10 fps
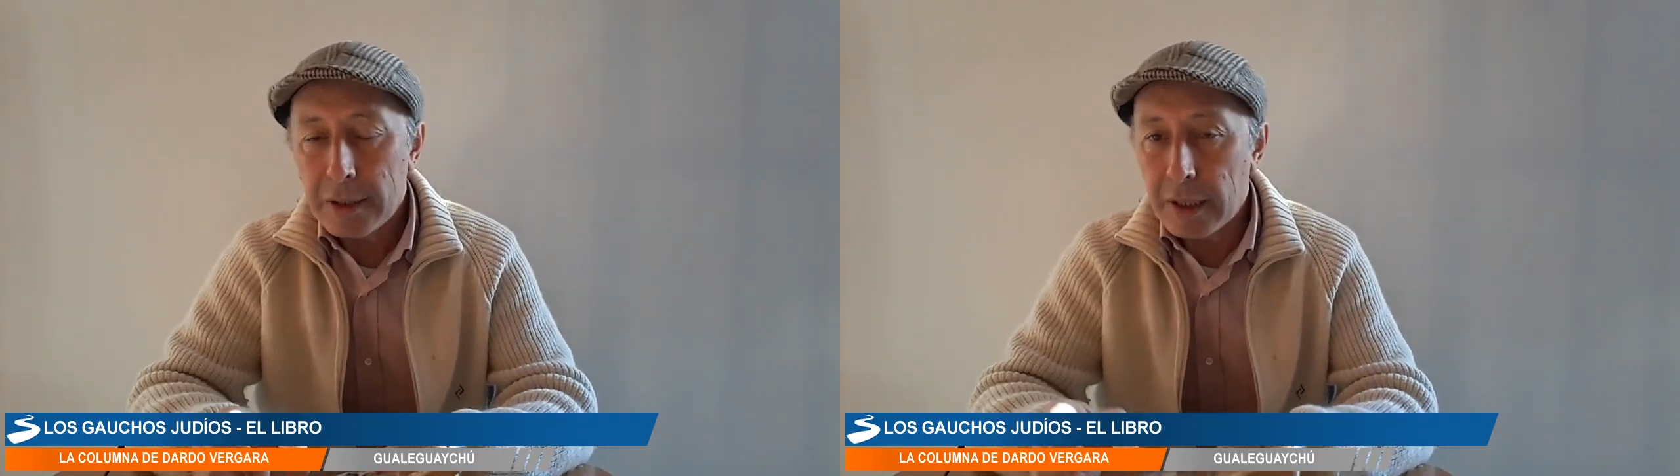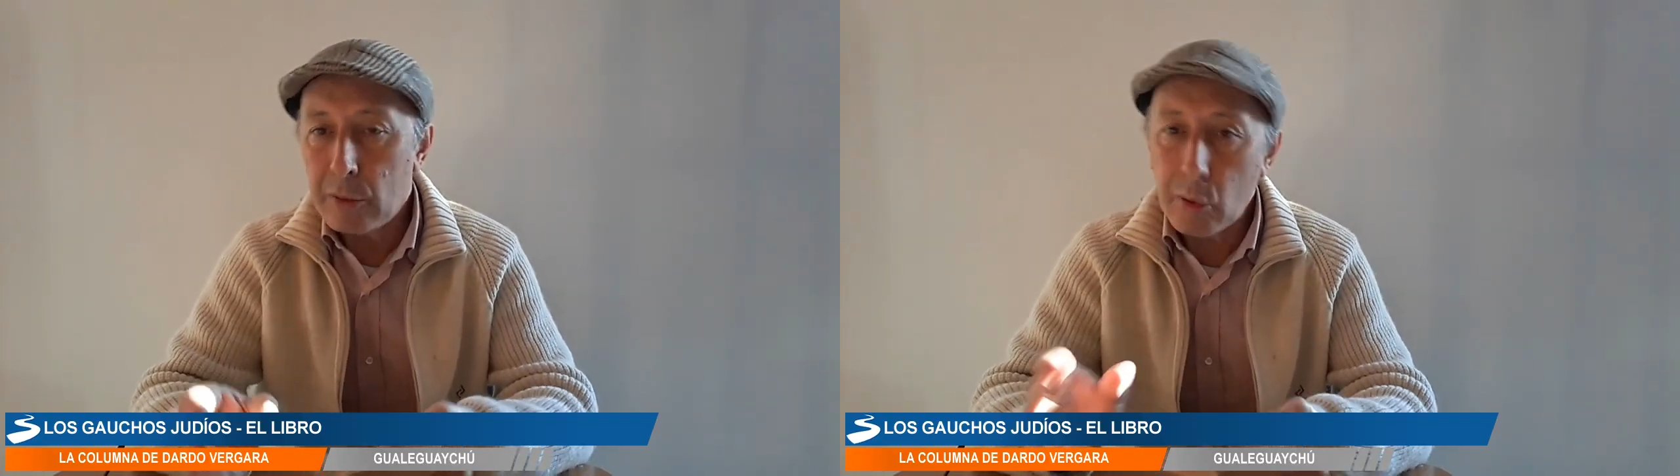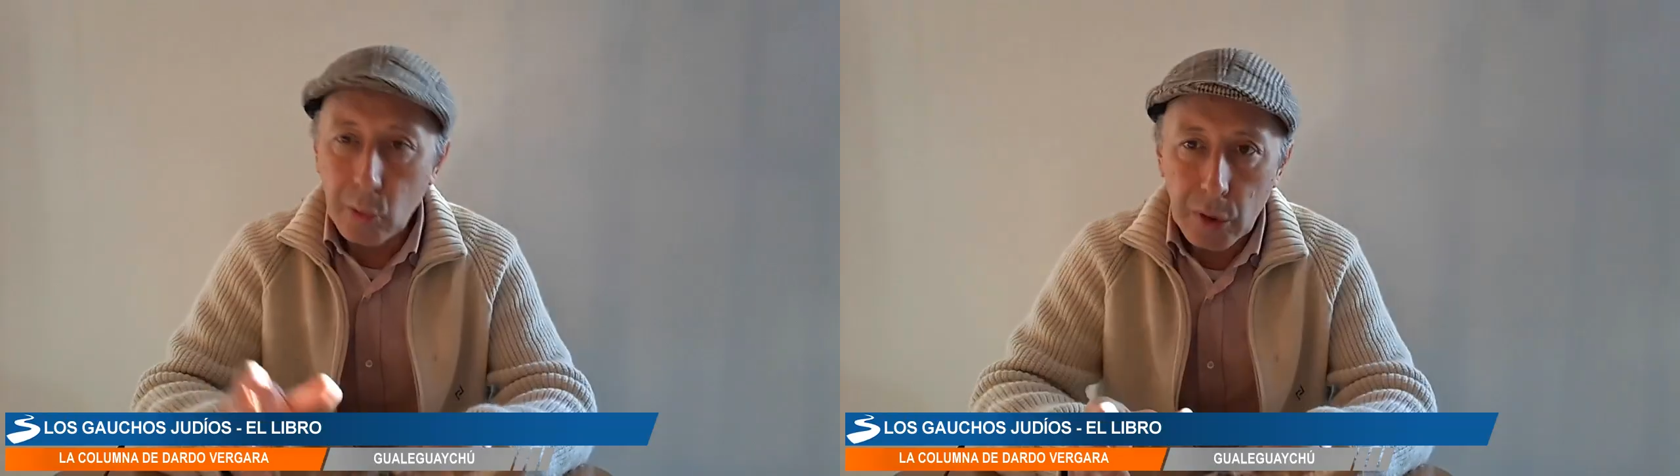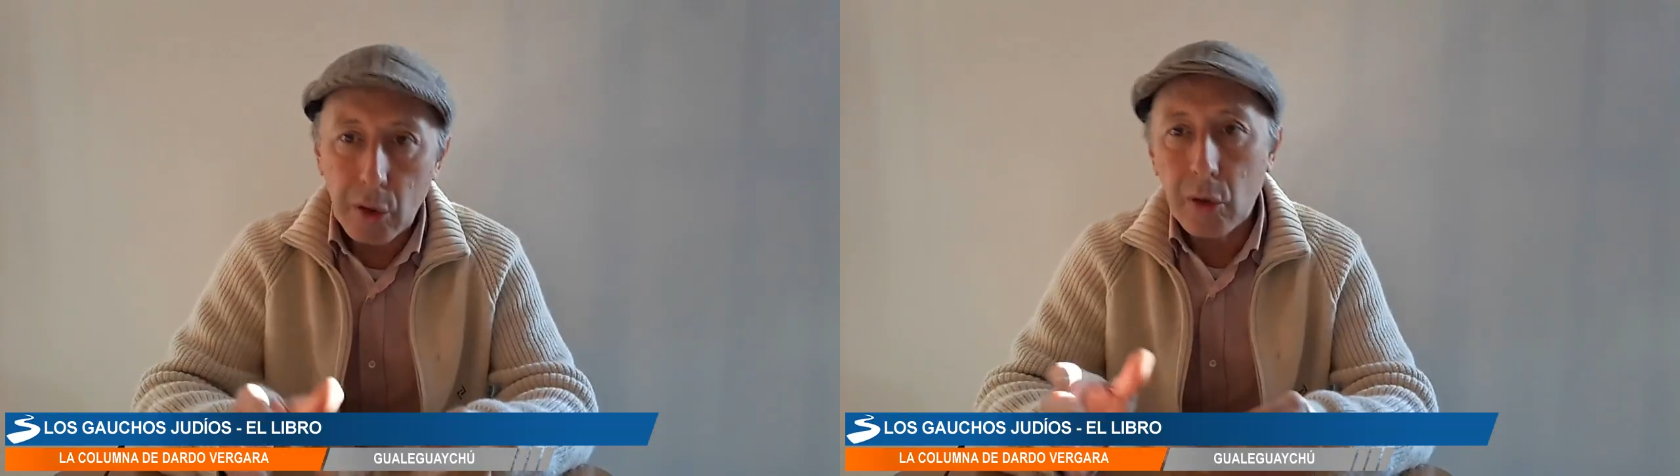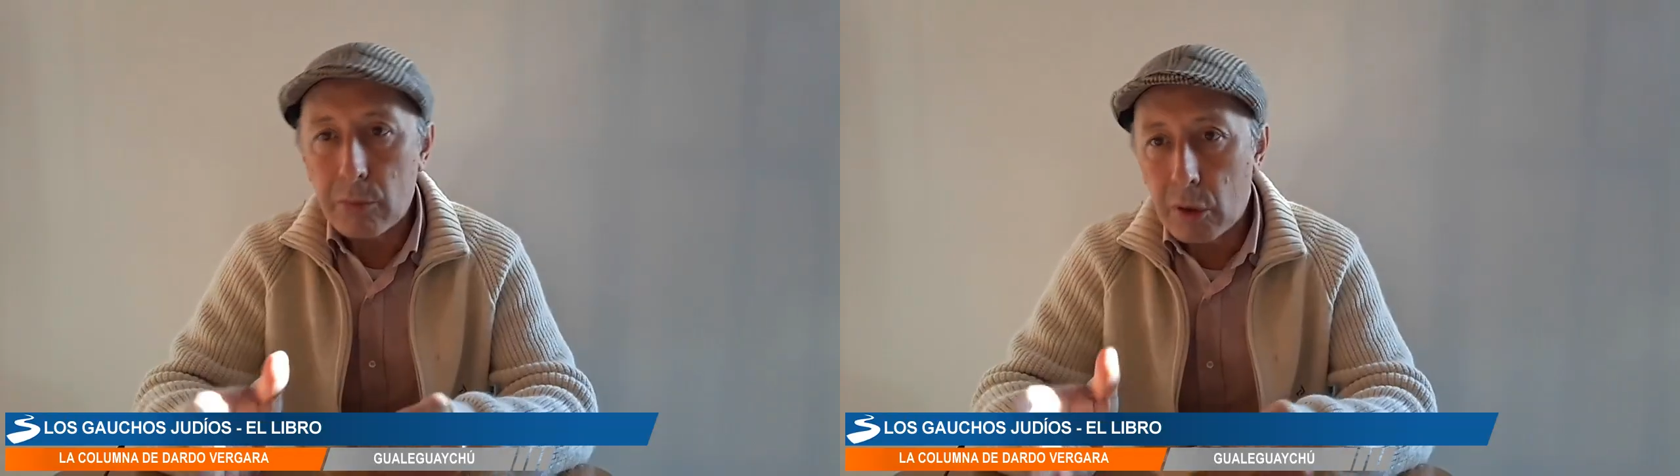tanto
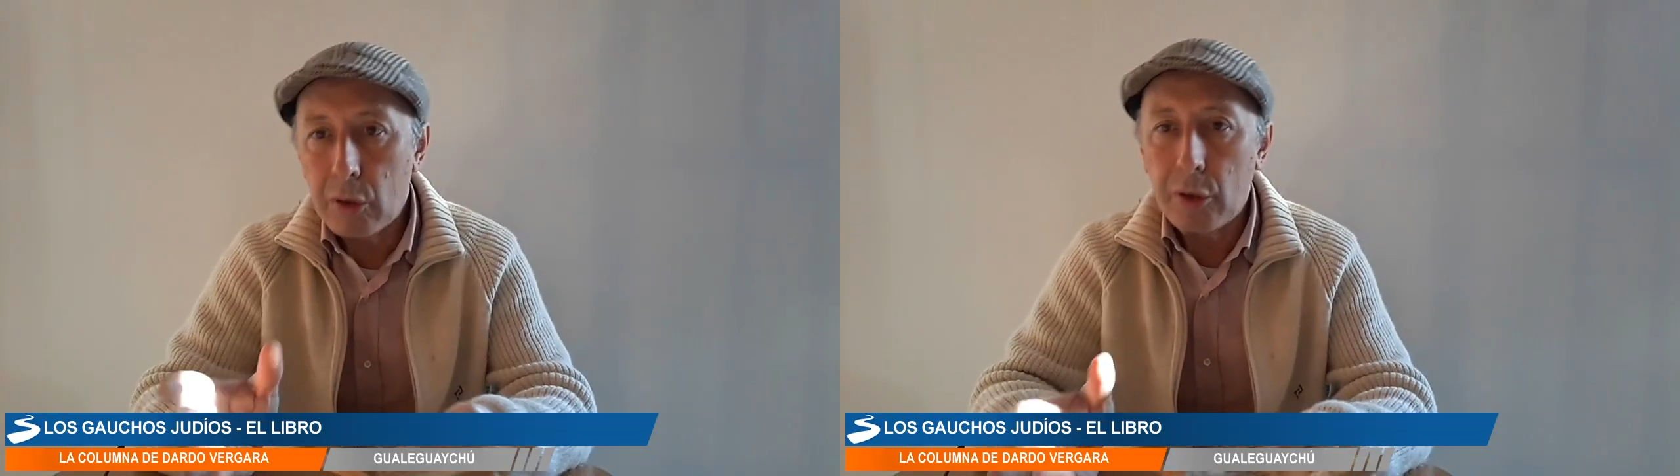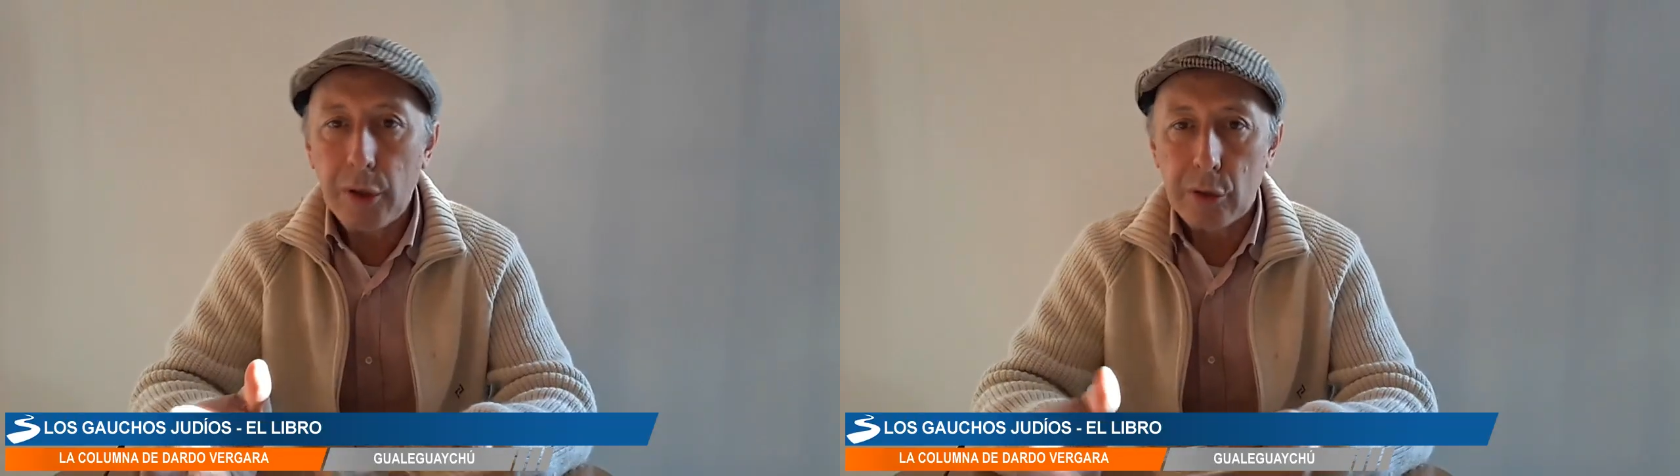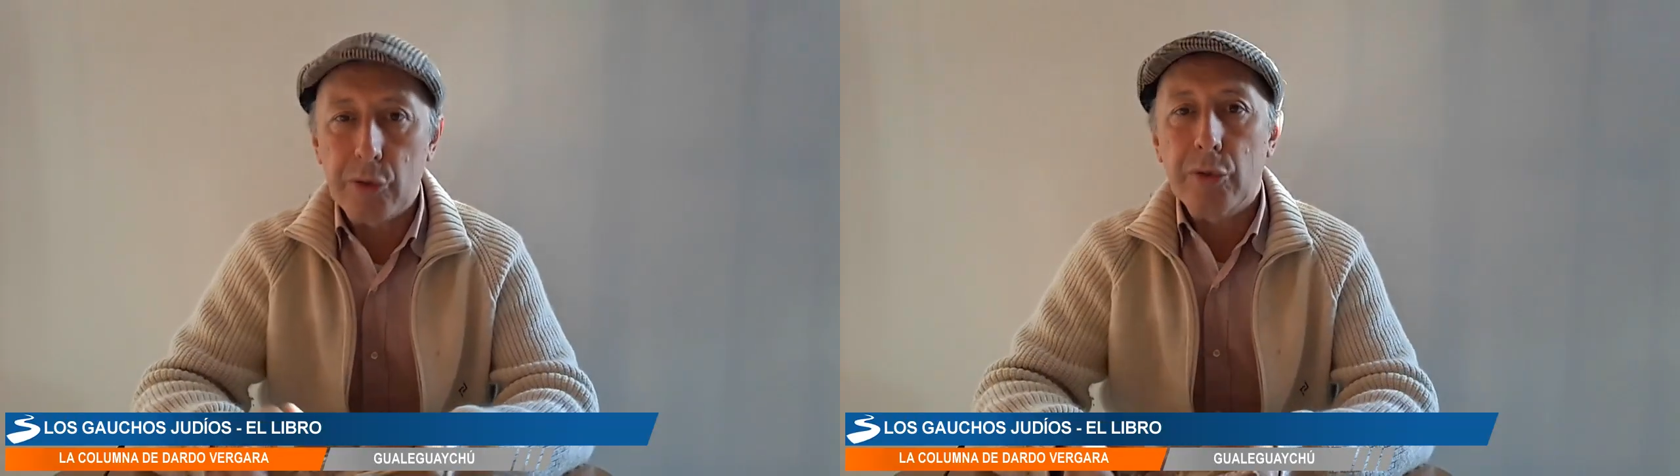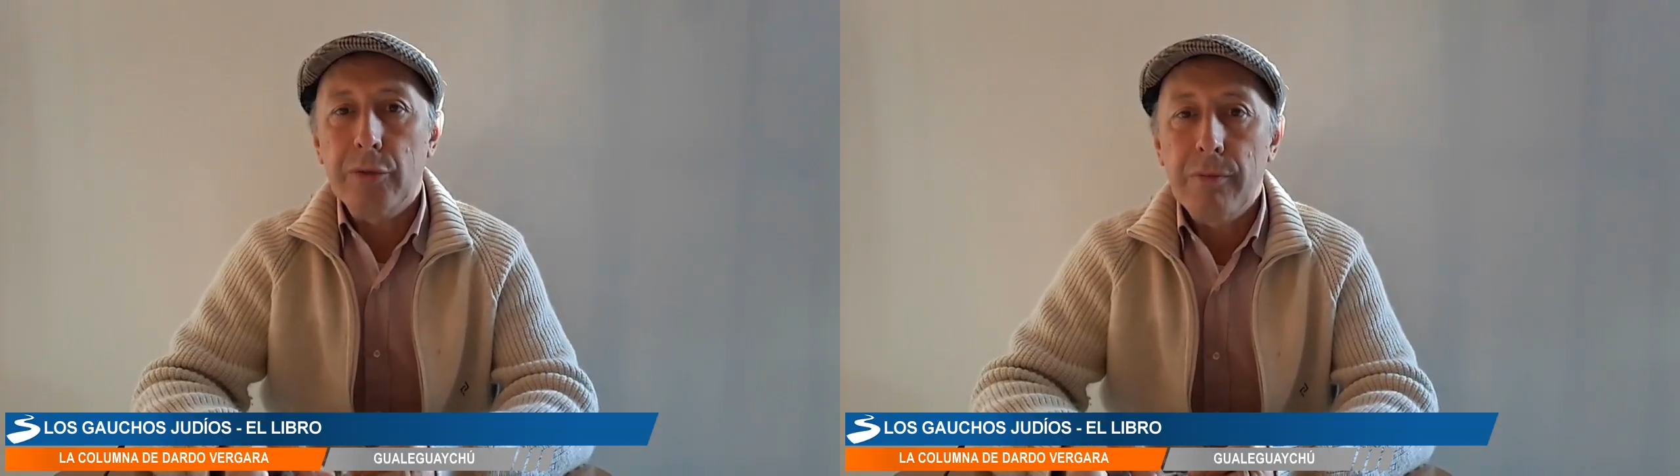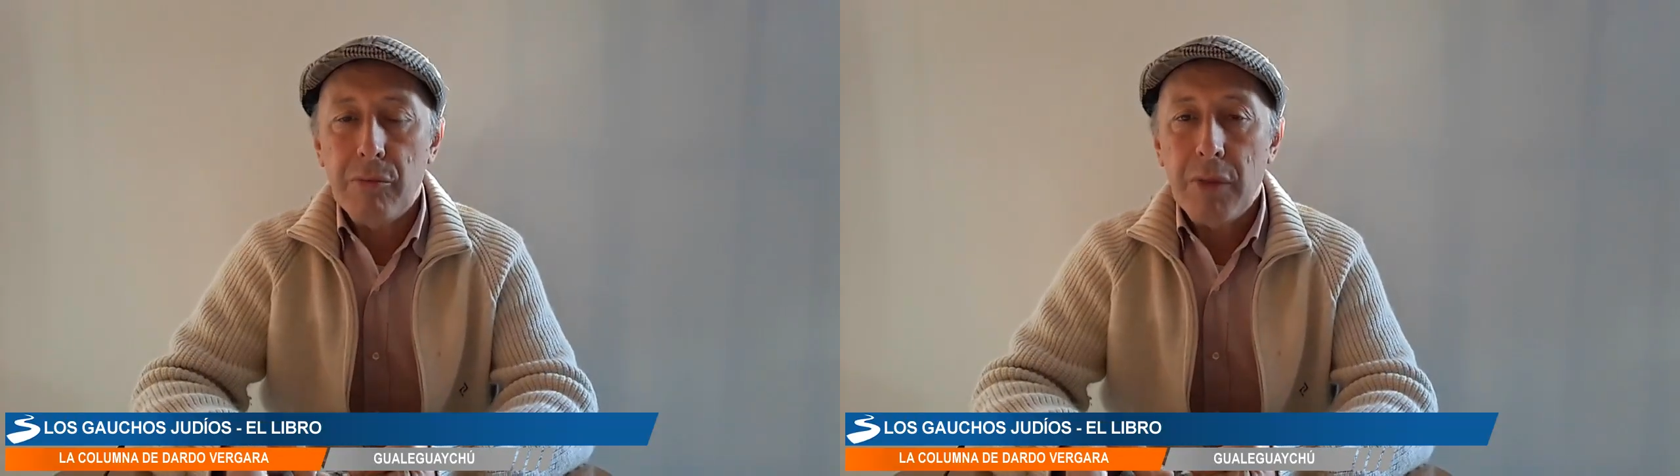judíos como criollos